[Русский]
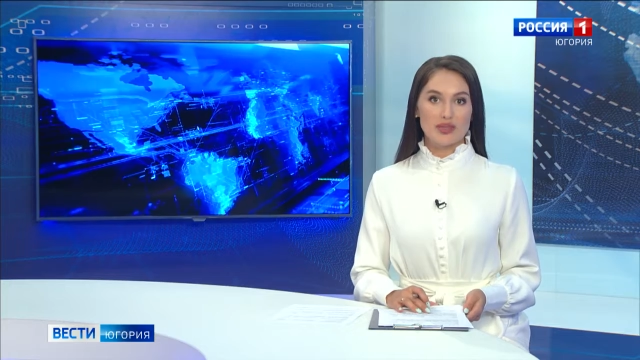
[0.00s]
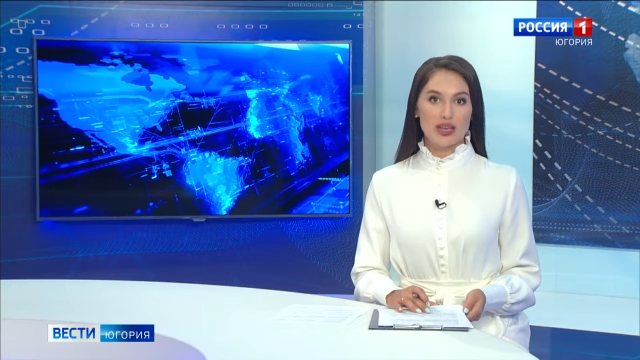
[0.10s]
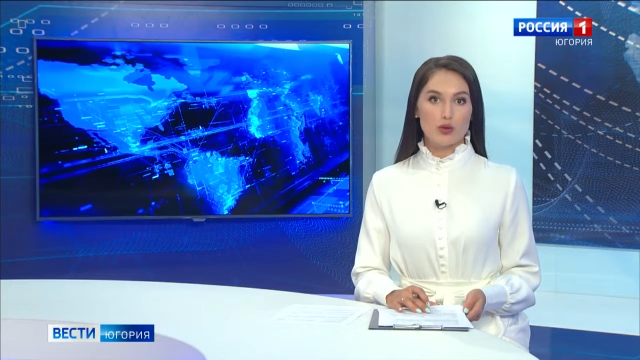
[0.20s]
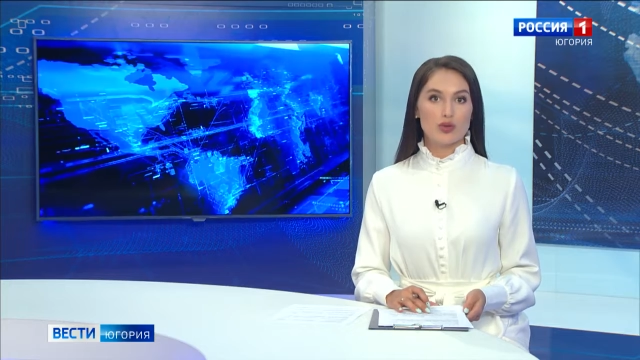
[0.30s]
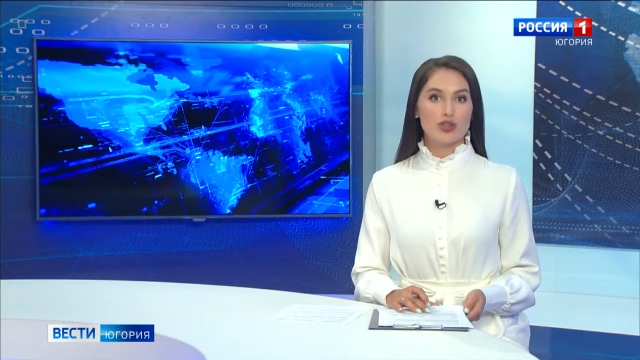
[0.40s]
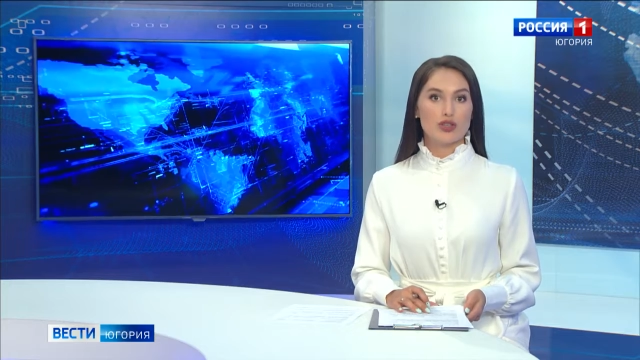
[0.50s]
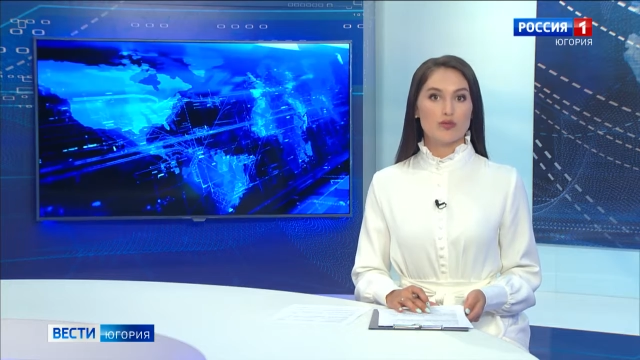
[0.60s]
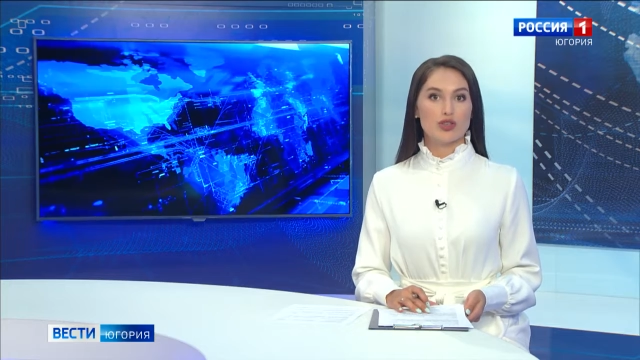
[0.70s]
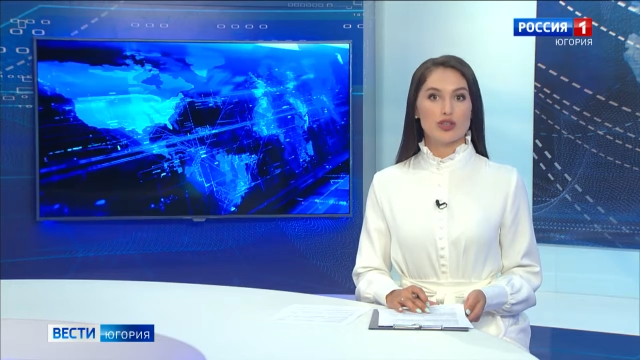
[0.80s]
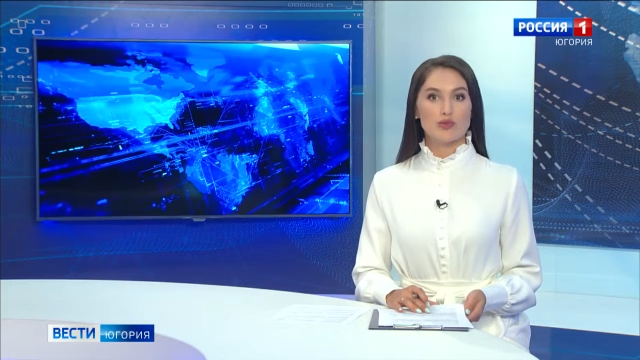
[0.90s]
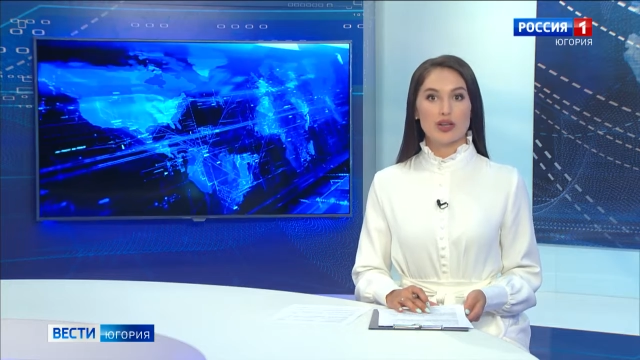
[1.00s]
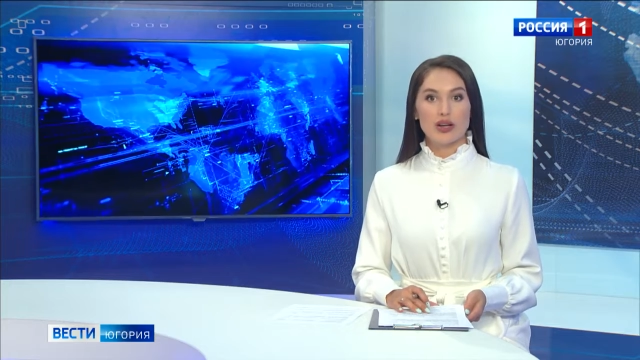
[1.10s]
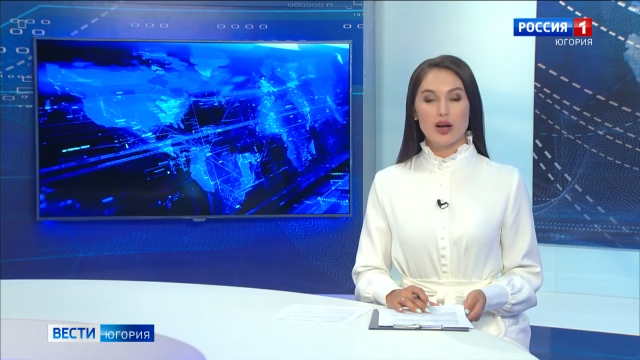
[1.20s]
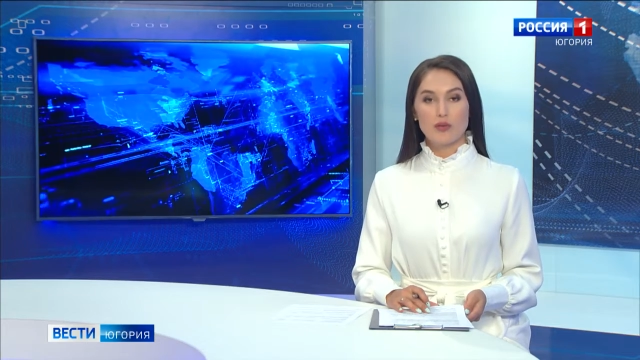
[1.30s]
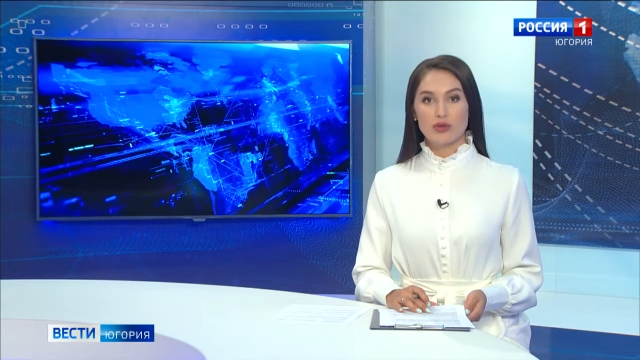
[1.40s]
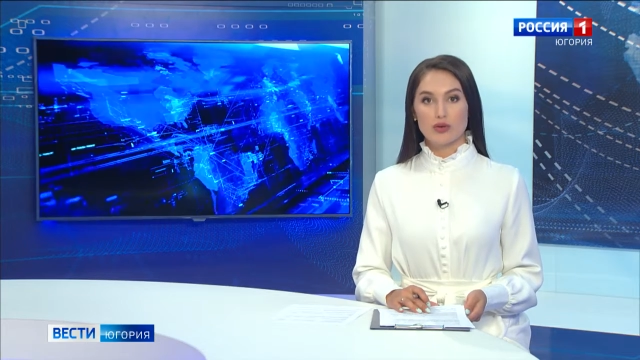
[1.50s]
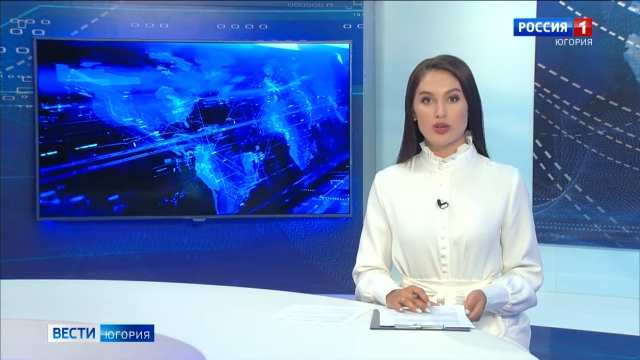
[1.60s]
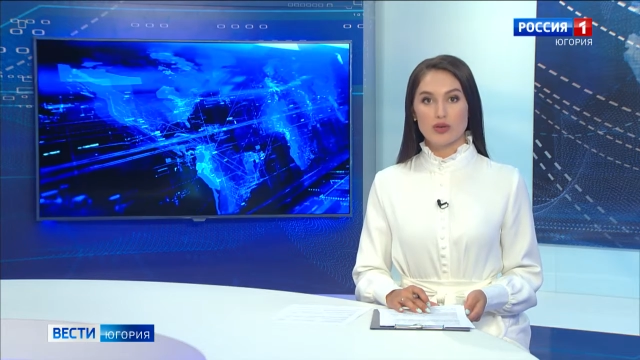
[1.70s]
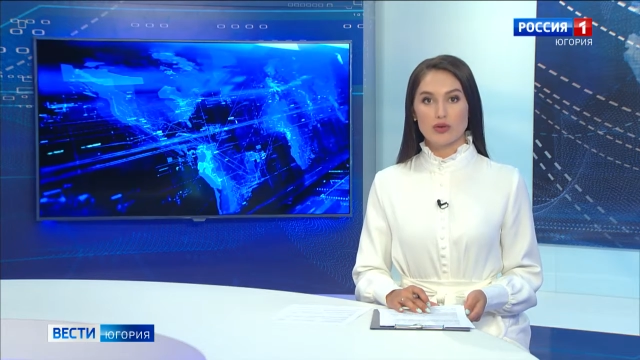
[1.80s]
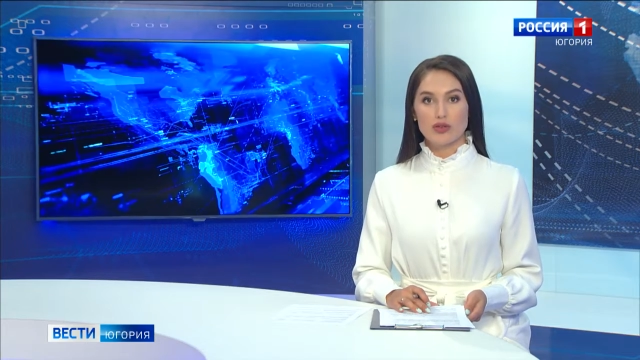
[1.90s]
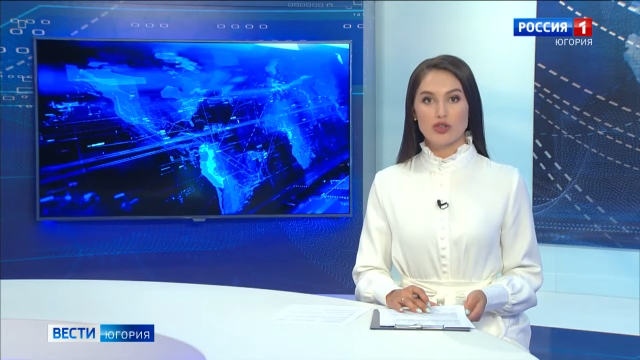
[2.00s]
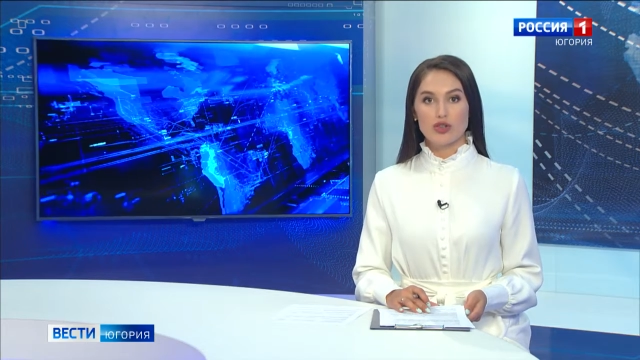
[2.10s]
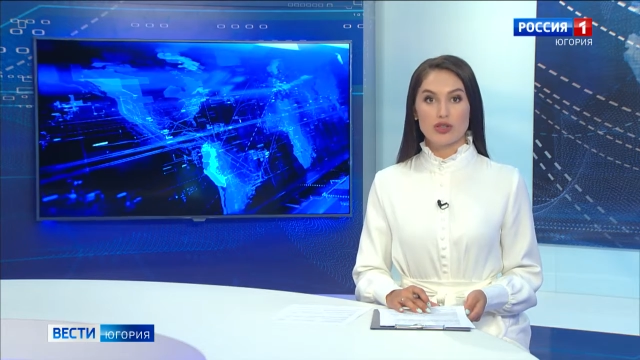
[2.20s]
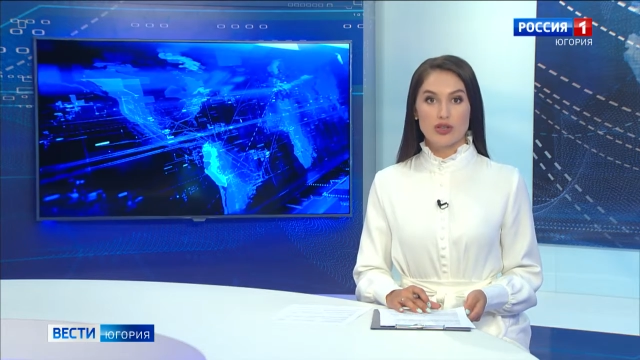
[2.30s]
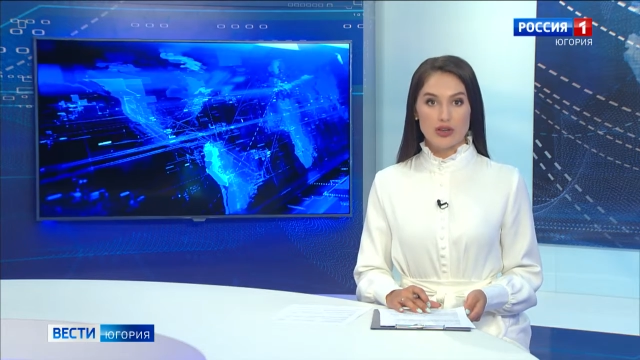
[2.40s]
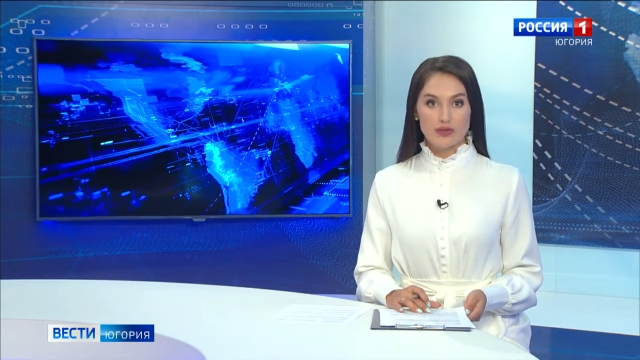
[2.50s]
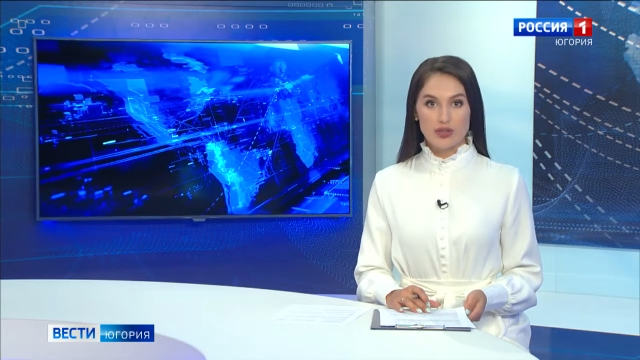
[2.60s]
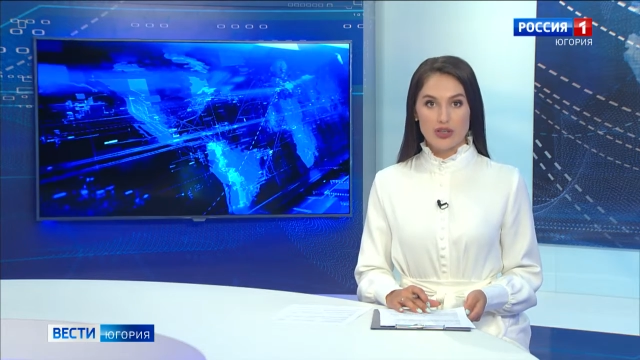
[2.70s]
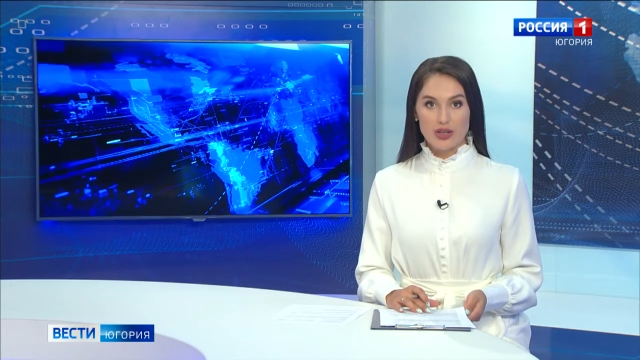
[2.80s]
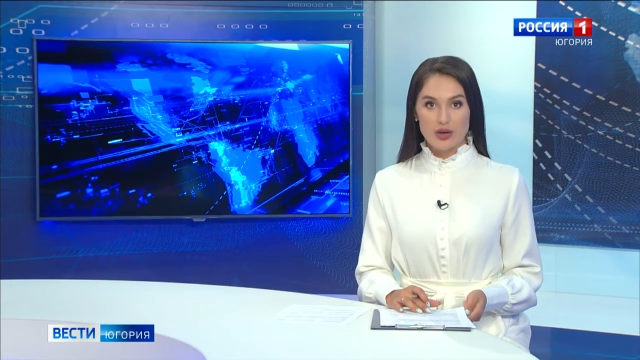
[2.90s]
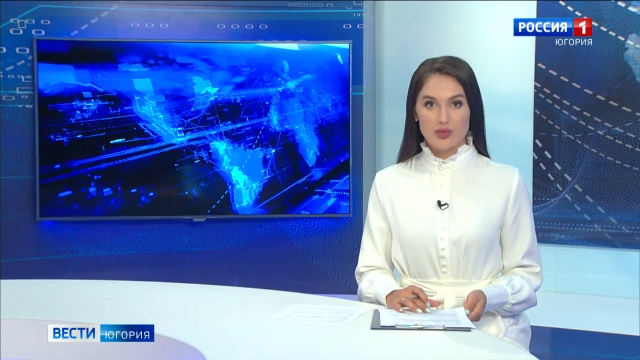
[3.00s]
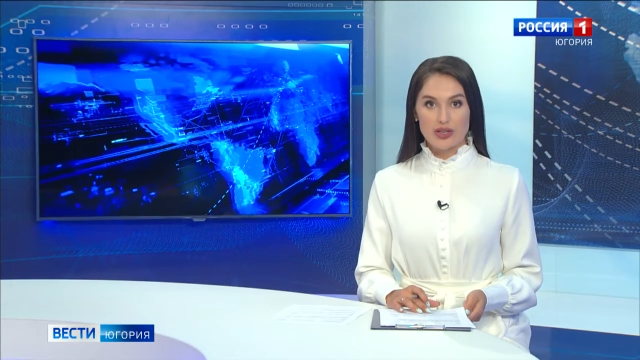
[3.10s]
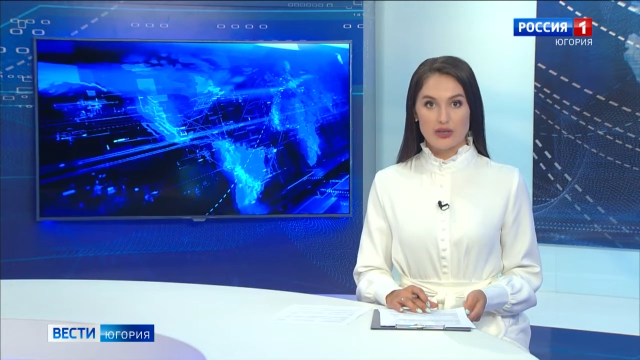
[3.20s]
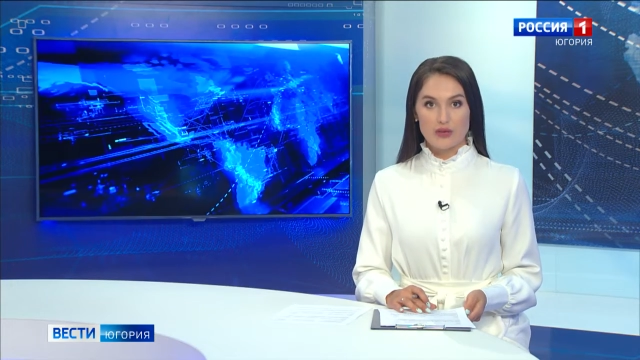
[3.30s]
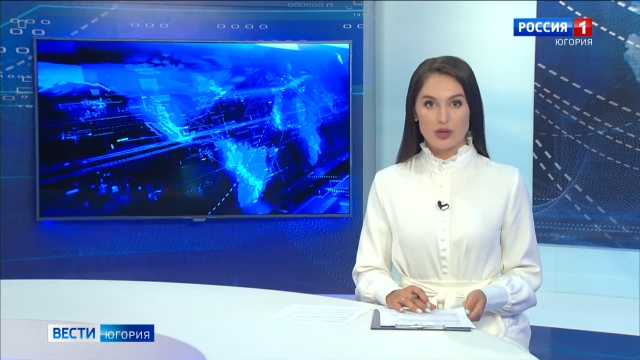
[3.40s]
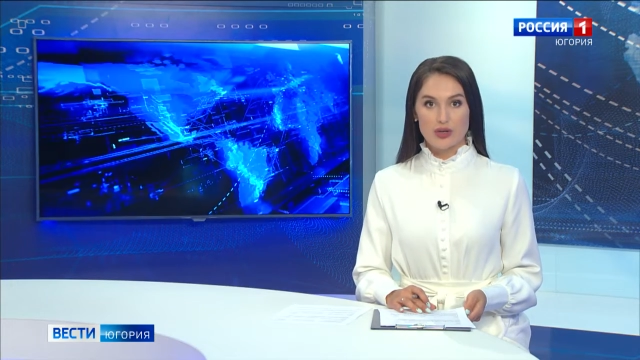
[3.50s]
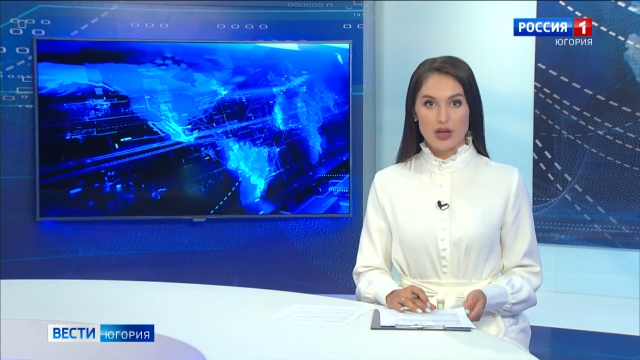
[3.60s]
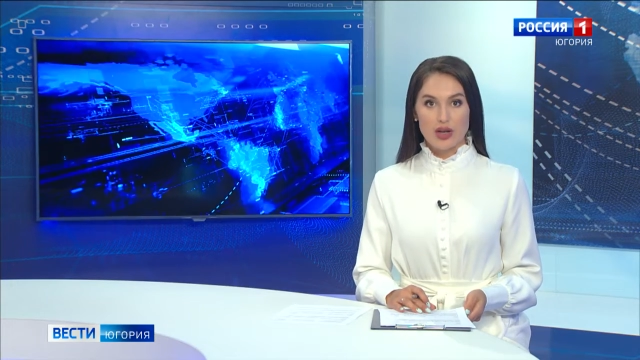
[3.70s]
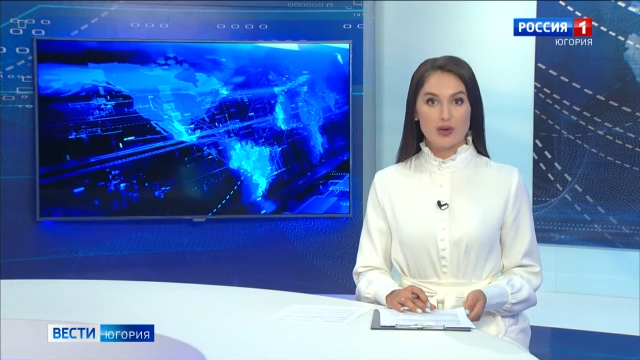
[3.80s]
Сотрудники МЧС берега патрулируют ежедневно и призывают